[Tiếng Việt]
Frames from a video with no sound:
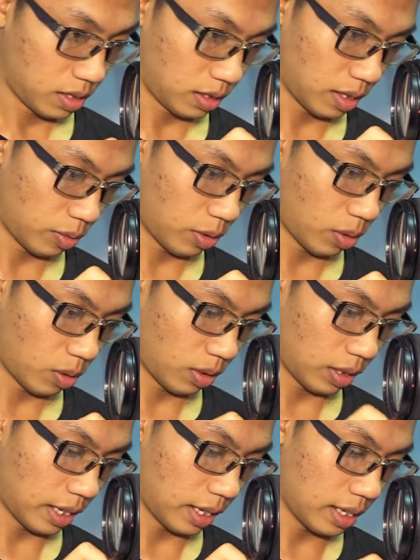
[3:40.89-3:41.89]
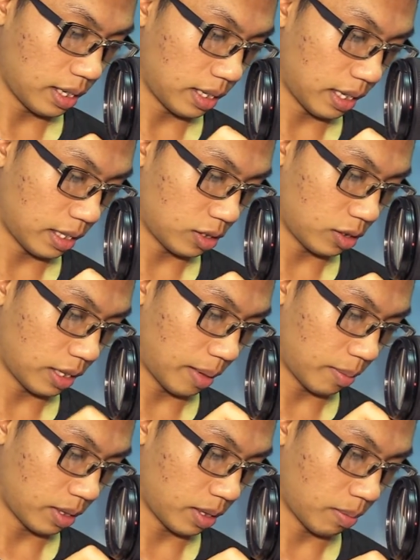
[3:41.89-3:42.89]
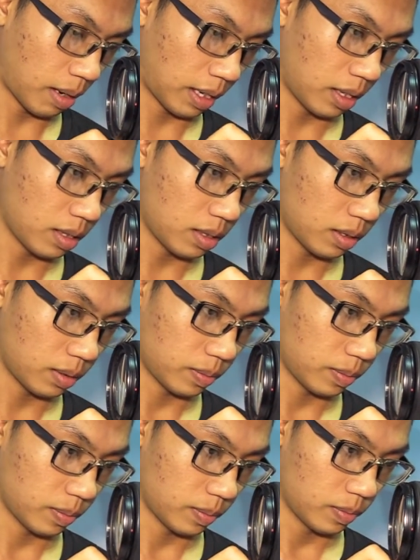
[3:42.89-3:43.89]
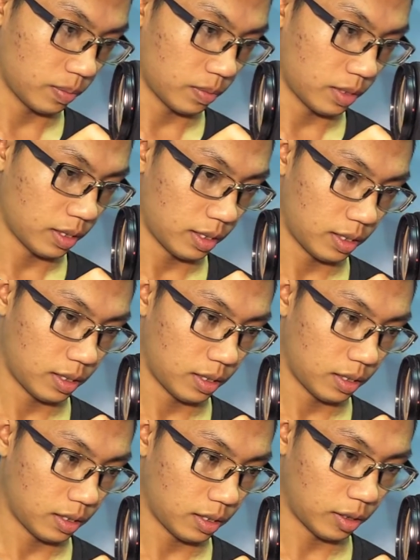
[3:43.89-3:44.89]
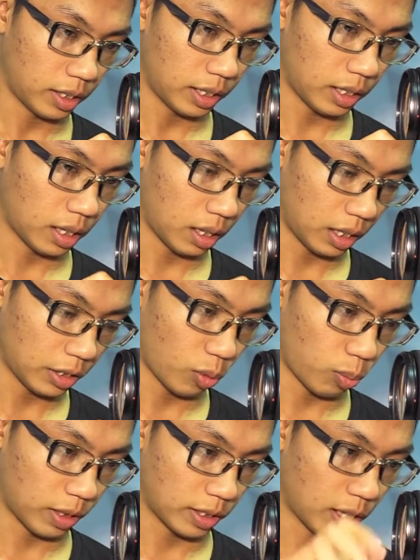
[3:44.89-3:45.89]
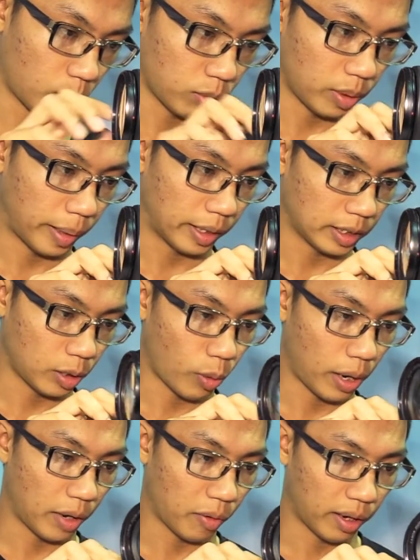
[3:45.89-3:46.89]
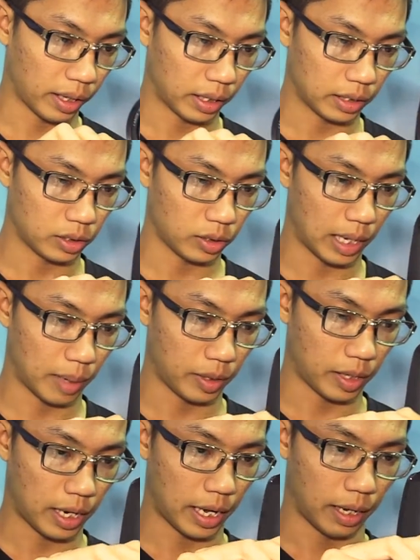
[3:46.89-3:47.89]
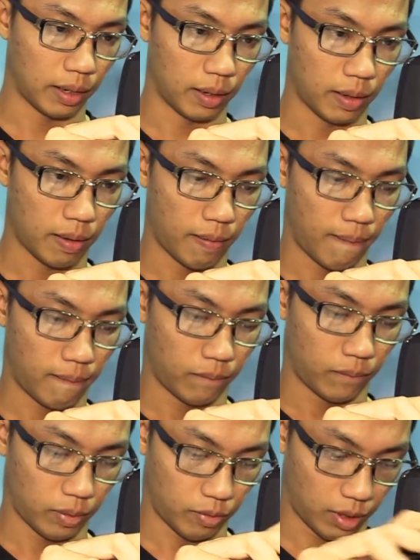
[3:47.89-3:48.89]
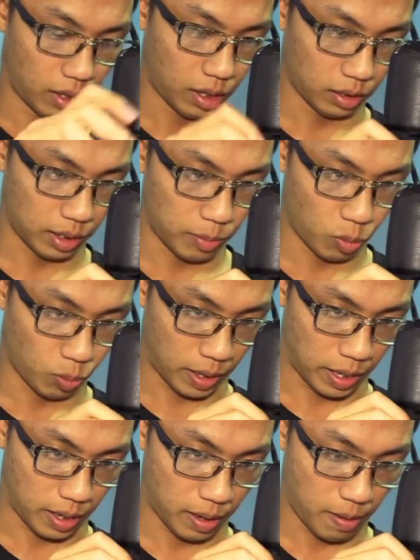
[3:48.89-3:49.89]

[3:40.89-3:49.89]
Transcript: sao cho cái cây silicam nó cân bằng nhất sau khi cân cái trục này xong các bạn sẽ quay qua silicam như thế này và cân tiếp trục này